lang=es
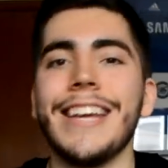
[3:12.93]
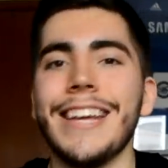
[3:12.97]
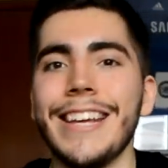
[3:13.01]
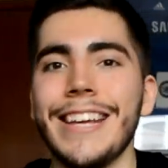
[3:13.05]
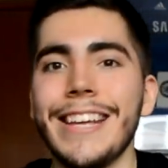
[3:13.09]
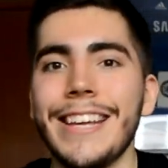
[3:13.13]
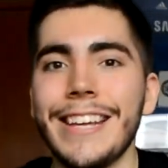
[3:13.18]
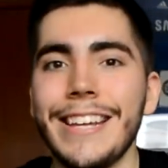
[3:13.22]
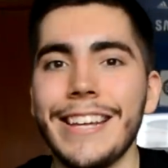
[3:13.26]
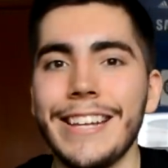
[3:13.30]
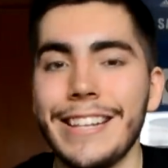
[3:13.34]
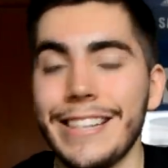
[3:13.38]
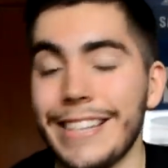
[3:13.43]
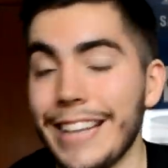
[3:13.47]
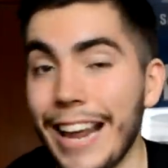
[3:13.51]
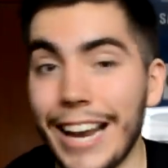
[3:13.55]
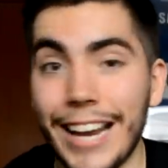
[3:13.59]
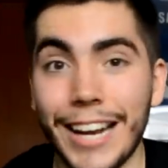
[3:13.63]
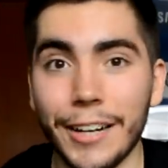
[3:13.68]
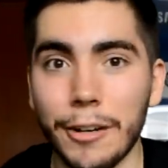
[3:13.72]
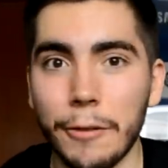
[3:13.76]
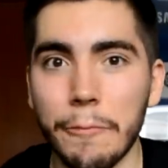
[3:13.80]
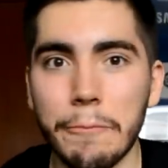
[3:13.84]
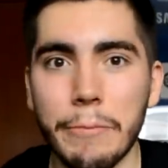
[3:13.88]
y ya
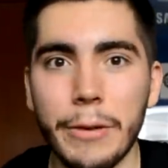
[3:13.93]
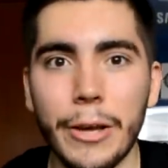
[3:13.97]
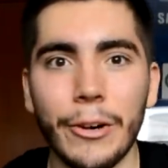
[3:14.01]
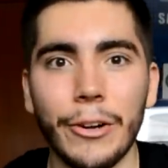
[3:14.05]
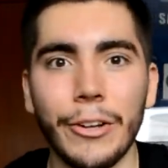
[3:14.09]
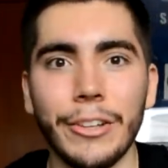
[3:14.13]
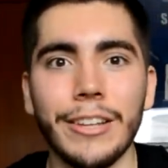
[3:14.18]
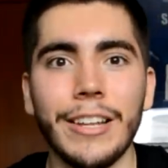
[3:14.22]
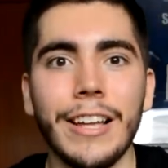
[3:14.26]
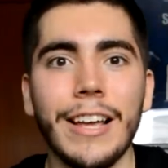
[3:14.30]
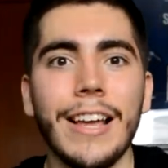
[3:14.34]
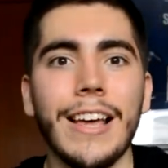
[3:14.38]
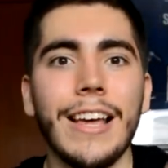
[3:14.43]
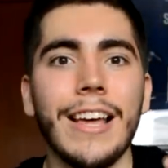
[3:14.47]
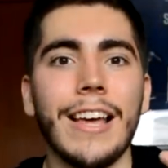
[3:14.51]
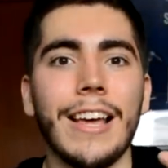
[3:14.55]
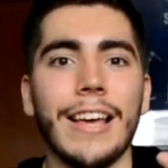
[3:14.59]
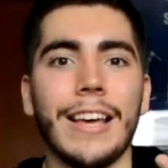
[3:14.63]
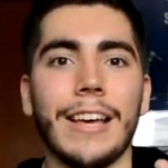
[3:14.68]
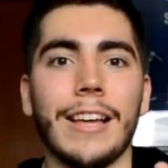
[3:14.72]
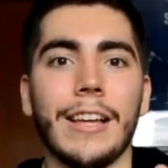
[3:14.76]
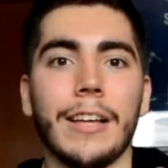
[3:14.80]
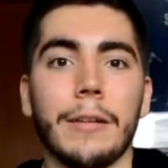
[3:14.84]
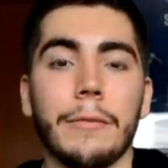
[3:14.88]
la rompieron.
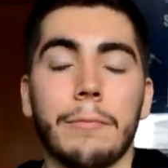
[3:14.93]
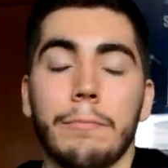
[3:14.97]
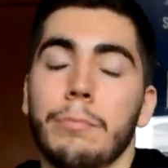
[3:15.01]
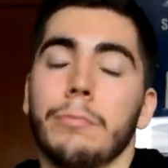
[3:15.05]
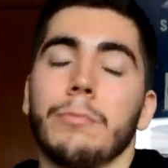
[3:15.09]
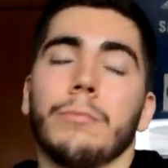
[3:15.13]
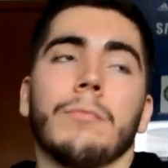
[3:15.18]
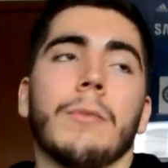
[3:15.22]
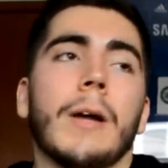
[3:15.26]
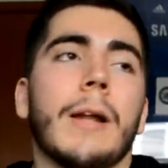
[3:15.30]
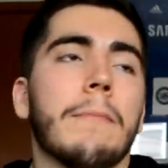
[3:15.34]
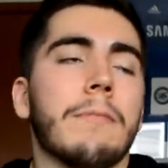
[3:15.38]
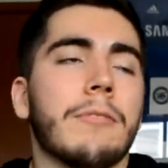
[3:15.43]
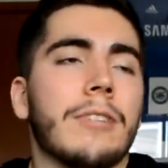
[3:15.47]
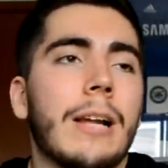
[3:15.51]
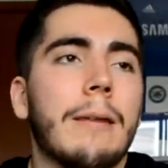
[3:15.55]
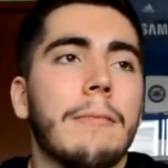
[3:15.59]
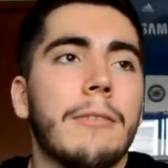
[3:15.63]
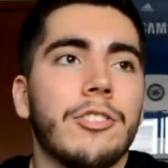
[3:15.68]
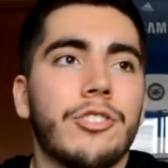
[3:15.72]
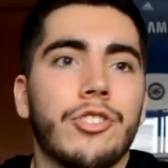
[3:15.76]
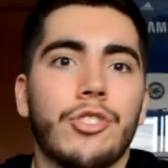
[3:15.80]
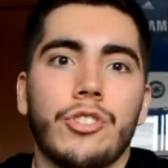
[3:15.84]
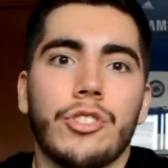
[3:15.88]
Eh, para empezar, el
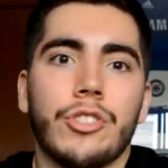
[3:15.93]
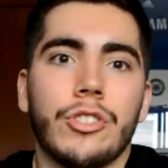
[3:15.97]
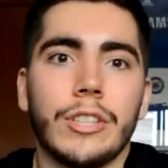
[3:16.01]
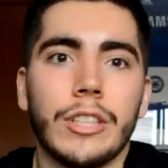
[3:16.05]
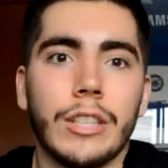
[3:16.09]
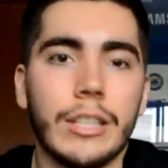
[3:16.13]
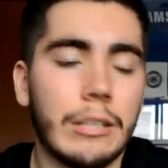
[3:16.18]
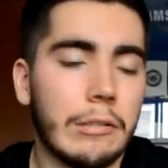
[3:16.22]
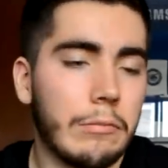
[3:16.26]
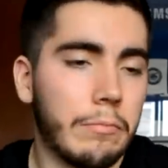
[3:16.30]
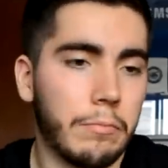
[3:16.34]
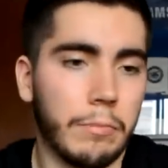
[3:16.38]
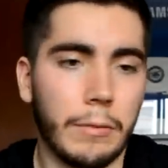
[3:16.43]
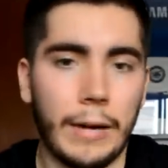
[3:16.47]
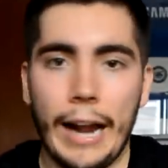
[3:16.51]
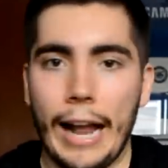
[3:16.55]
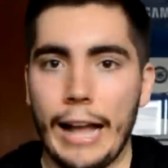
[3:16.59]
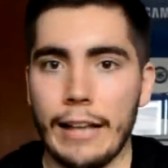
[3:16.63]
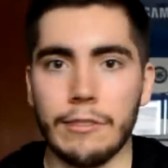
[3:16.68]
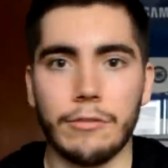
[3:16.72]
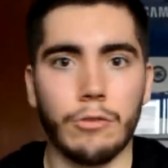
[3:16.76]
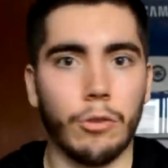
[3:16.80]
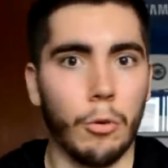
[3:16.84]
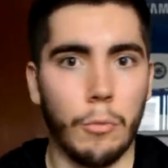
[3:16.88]
Manchester City
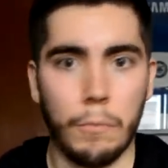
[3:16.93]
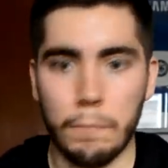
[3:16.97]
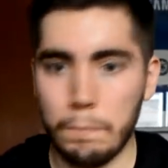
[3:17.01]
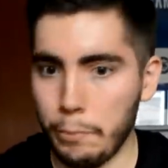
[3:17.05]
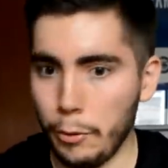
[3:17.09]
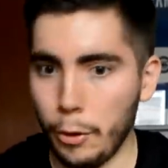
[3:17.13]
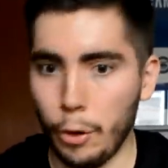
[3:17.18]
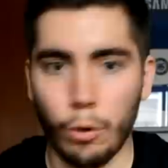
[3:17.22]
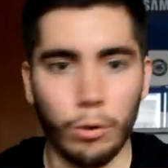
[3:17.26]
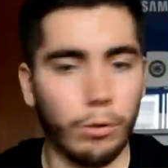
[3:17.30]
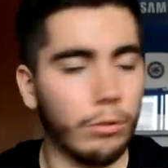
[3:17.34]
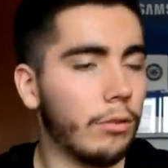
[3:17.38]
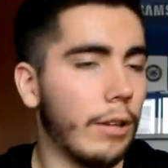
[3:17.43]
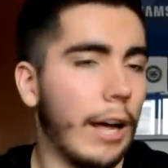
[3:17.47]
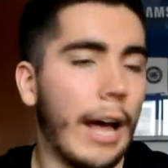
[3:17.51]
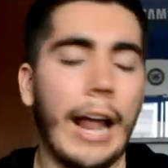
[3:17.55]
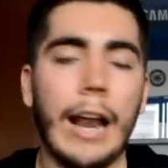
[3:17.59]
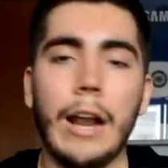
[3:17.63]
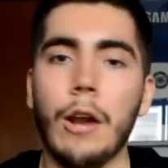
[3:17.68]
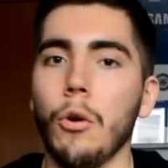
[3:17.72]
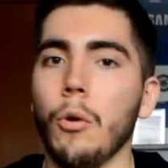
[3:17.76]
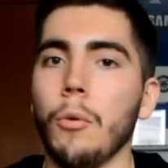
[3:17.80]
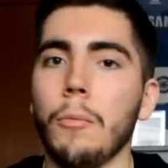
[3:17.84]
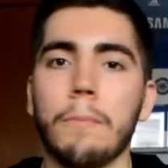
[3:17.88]
gastó, pero
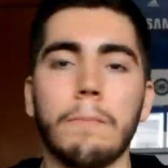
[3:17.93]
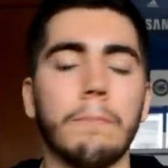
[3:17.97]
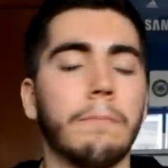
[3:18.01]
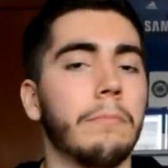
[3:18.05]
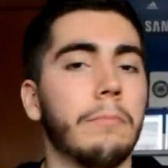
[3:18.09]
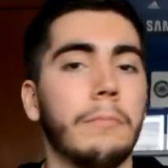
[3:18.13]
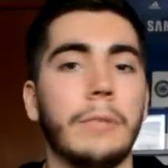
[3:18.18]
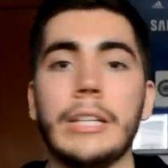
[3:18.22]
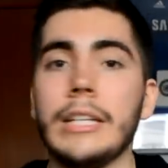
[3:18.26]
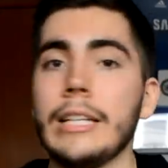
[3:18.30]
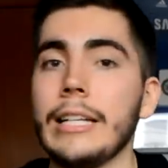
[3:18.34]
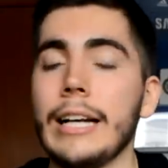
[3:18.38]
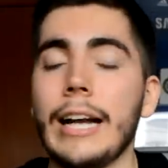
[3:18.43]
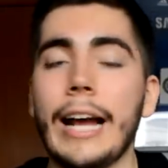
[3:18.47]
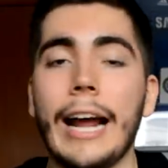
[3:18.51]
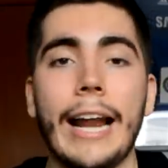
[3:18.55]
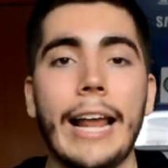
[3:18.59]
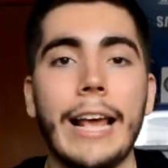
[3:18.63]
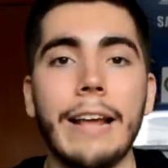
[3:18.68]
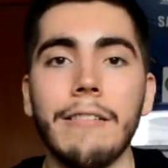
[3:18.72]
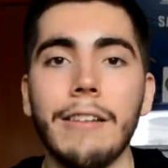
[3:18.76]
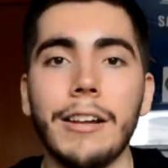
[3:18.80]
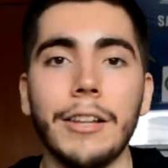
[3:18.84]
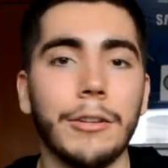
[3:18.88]
a lo
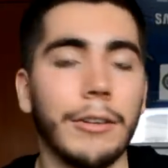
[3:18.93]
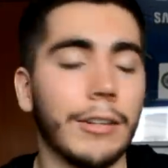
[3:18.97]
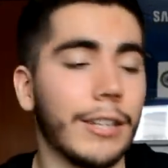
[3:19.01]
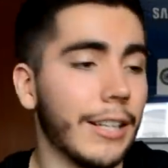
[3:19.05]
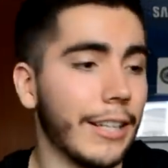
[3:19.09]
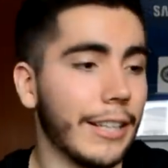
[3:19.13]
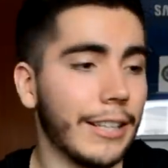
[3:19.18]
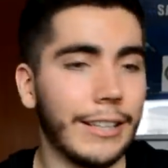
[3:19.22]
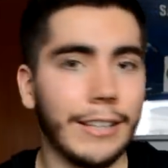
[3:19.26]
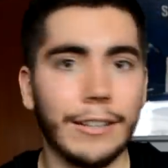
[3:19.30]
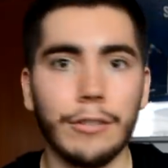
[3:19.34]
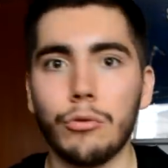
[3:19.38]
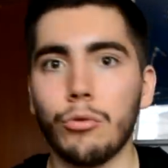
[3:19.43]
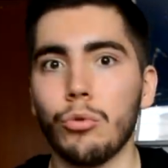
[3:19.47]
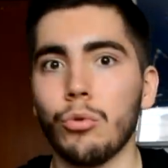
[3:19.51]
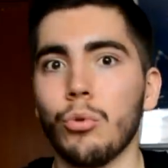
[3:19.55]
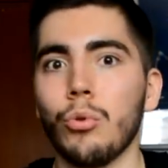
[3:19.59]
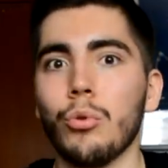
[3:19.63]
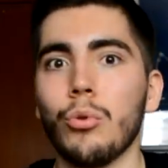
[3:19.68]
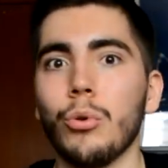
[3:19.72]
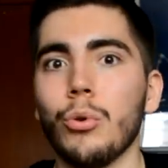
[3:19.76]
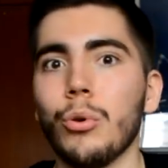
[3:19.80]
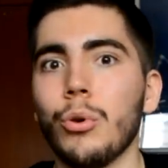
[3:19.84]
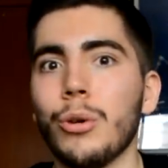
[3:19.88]
increíble, no le quitan
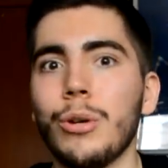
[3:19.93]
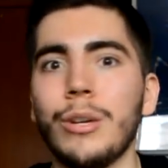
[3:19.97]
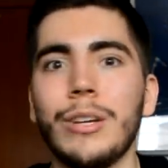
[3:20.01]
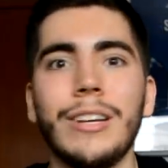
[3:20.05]
su,